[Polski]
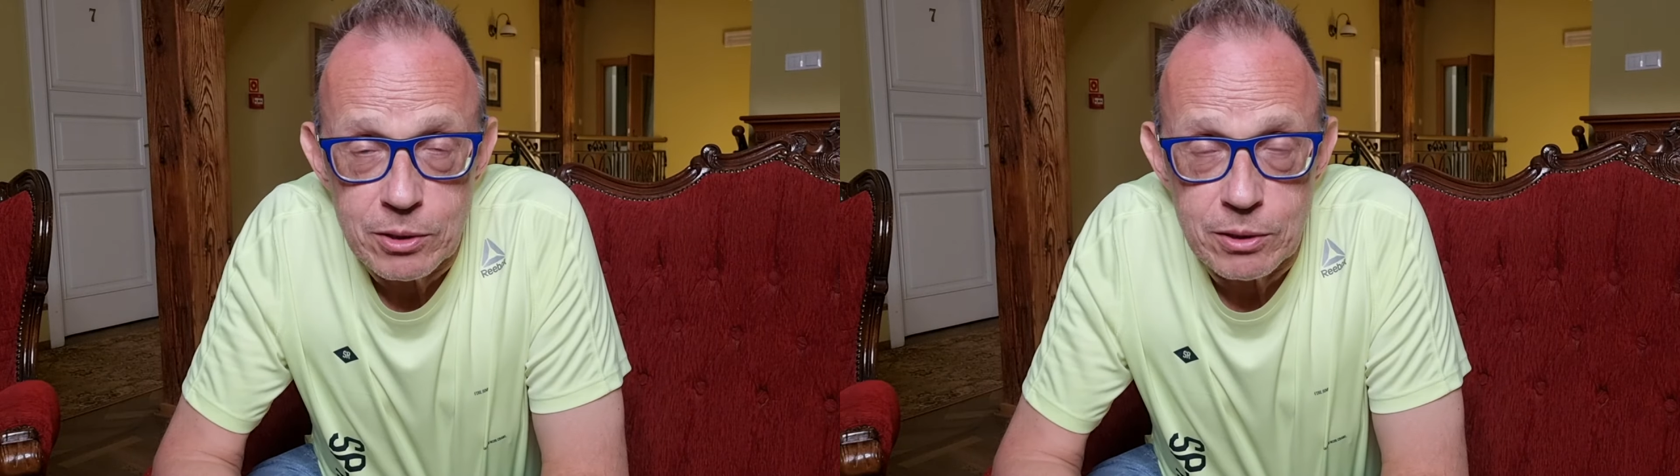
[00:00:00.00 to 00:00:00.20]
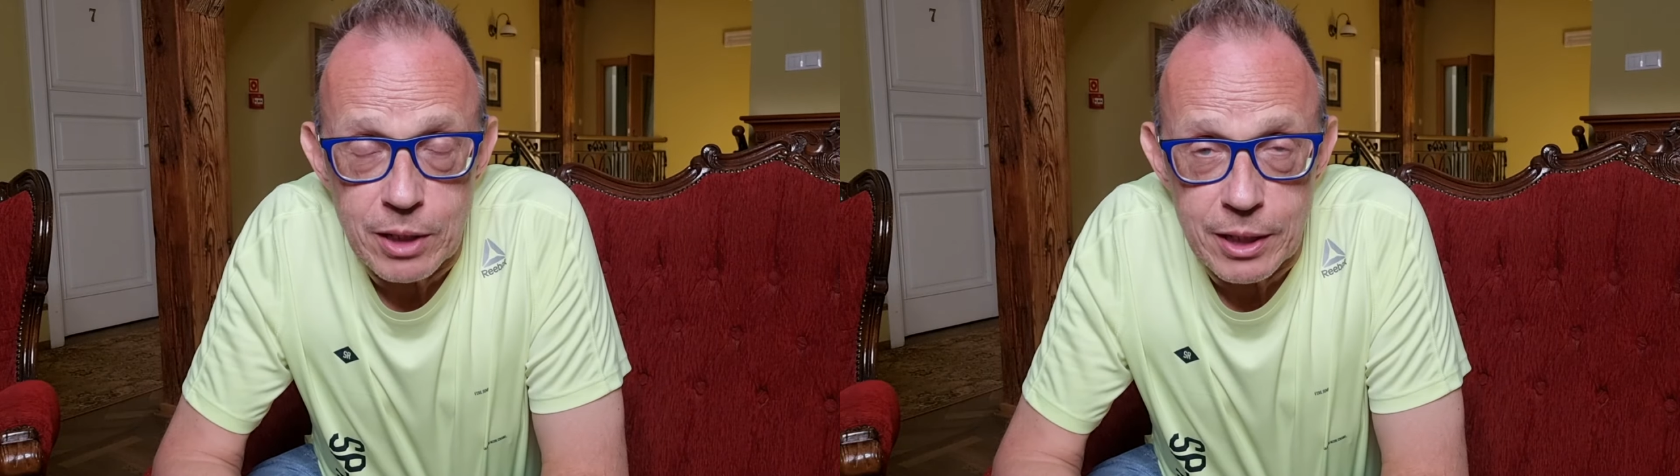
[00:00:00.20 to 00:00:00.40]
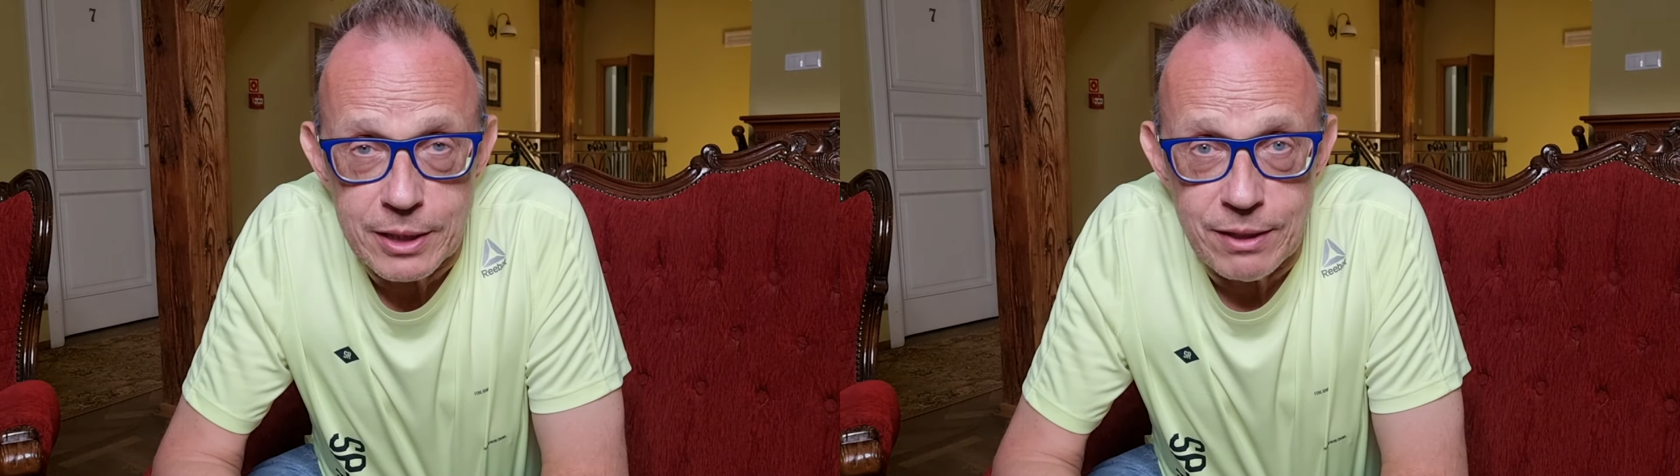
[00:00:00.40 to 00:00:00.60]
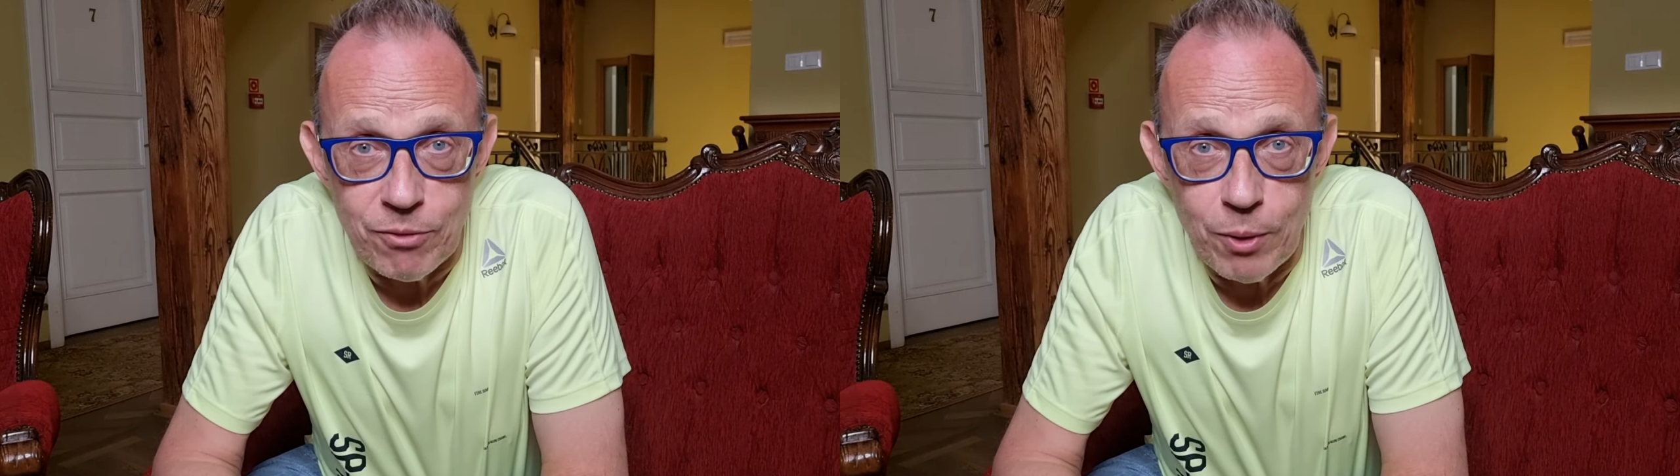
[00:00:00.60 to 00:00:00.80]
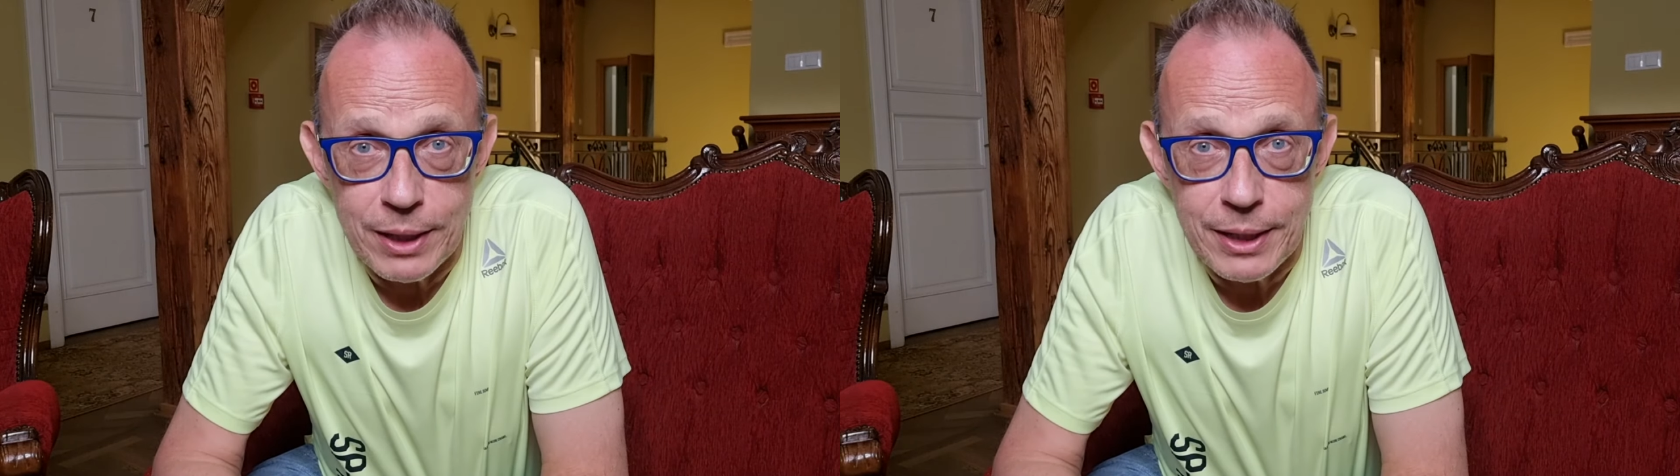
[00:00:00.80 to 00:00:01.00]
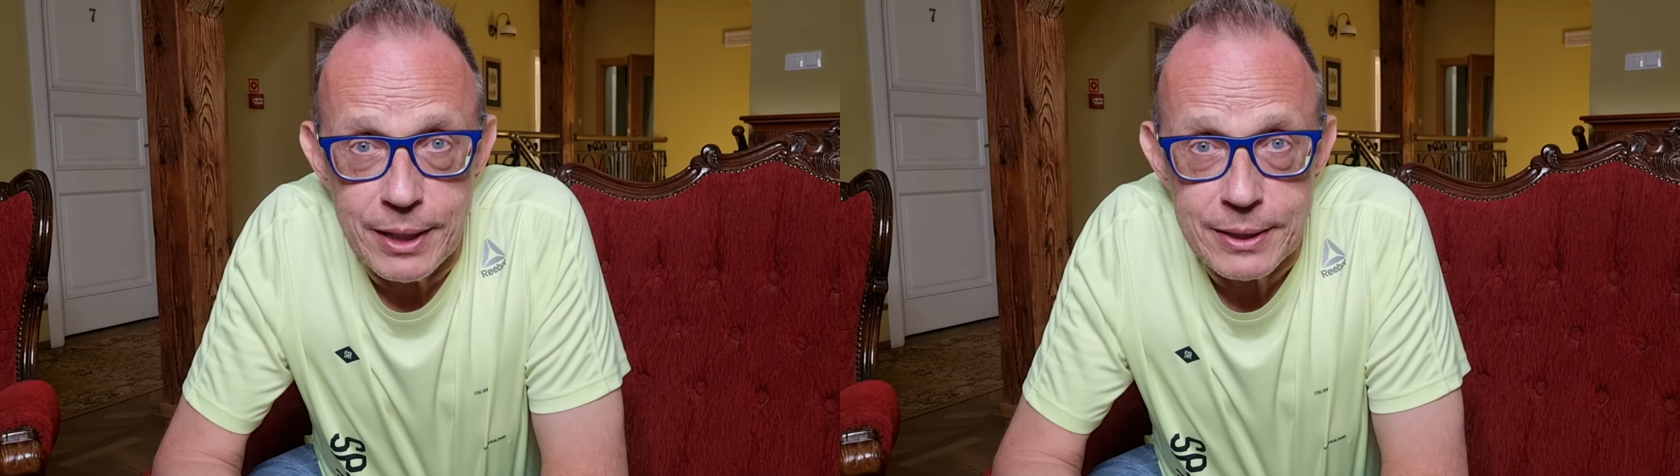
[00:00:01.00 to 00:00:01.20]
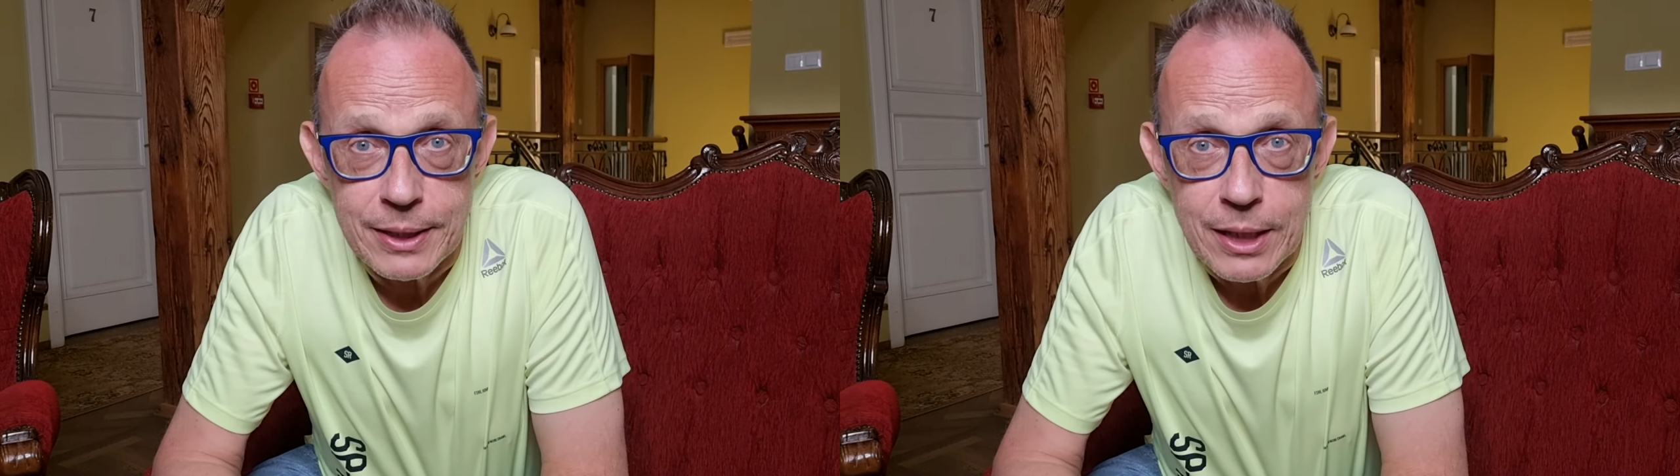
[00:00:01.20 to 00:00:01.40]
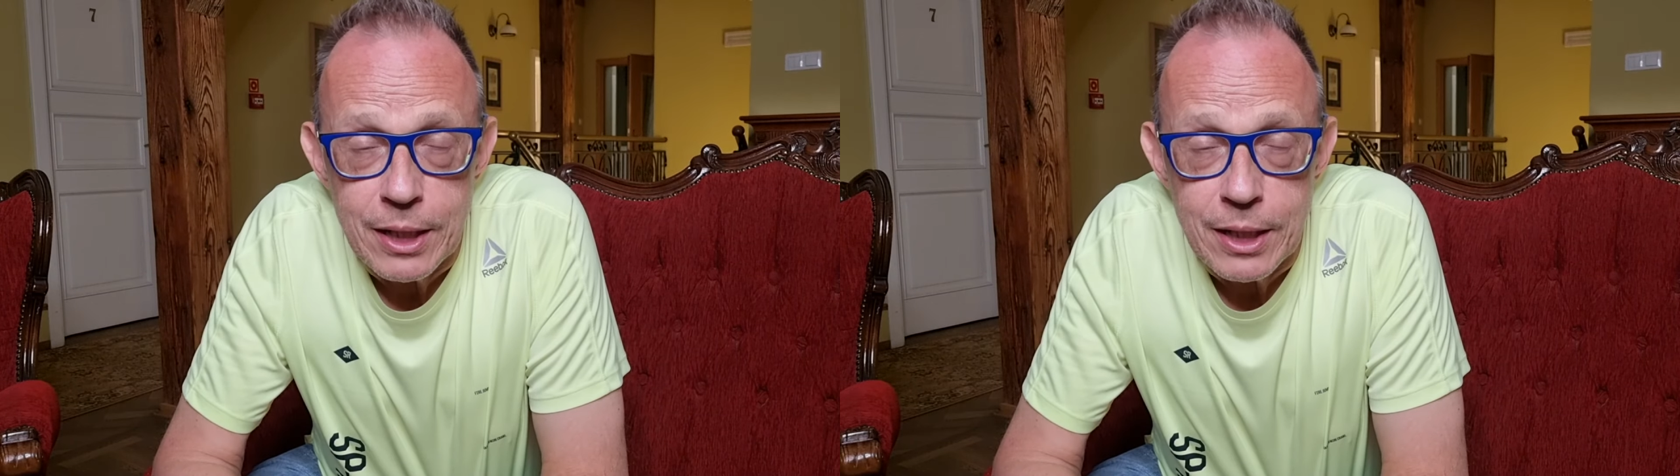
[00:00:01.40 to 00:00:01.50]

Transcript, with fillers: Takie zawołanie jest.